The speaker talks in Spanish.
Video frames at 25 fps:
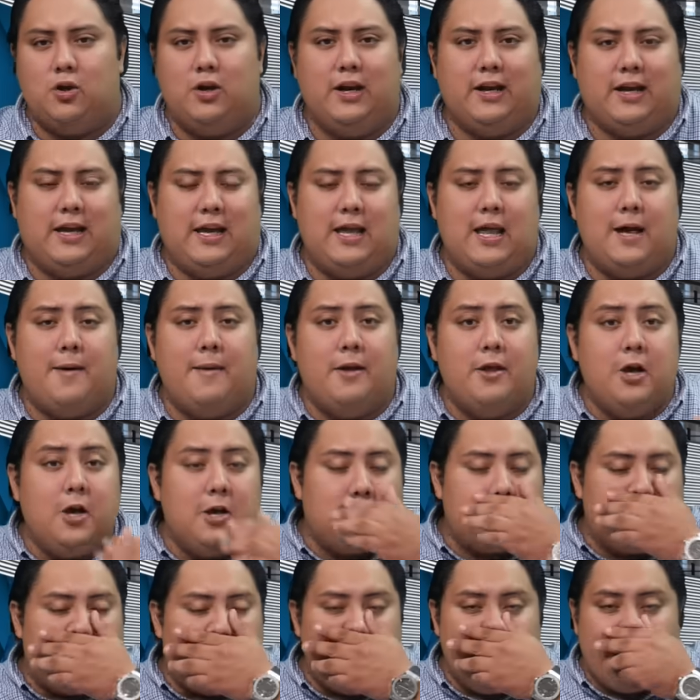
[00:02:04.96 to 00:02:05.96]
le quedaba de
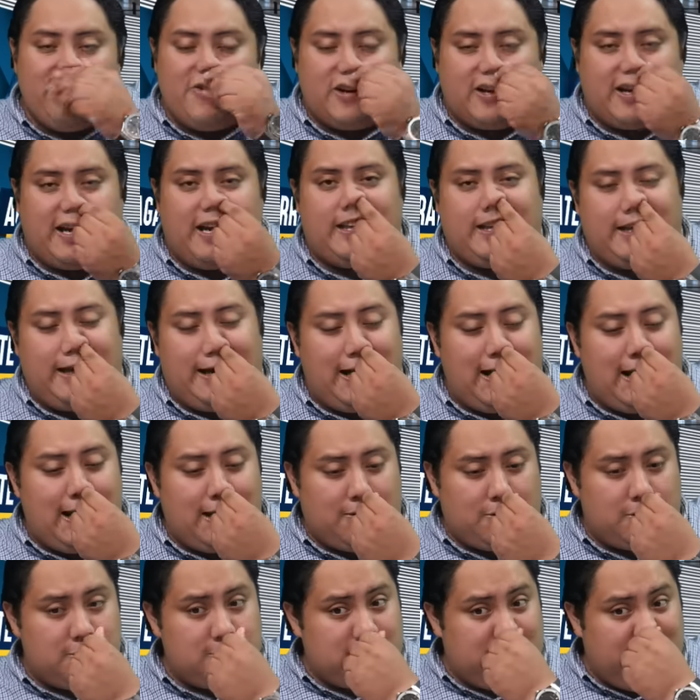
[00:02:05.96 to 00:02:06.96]
otra, ¿no? Porque era la
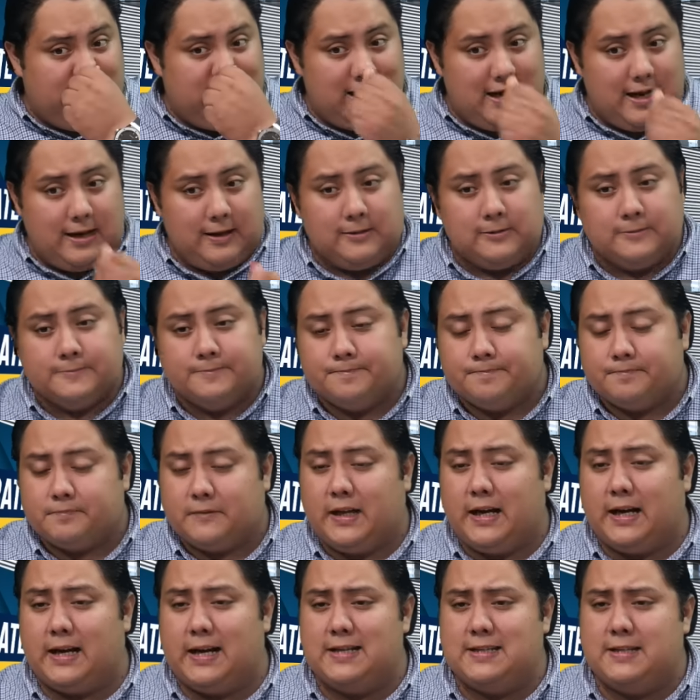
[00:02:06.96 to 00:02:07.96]
consigna
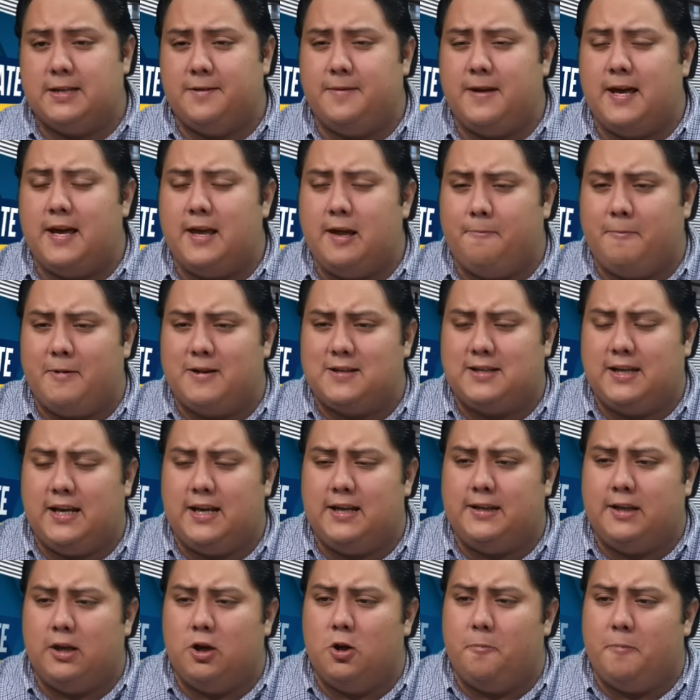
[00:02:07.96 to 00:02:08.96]
que recibía del
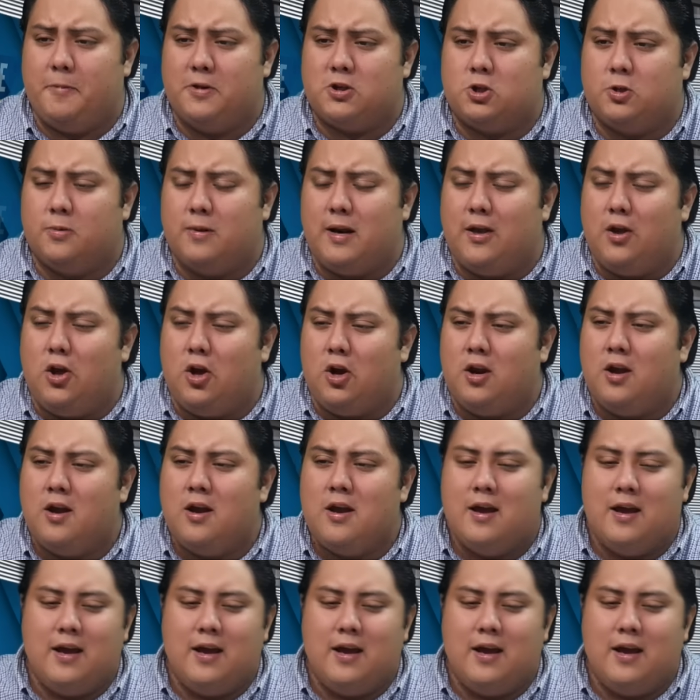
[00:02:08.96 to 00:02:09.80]
presidente López Obrador.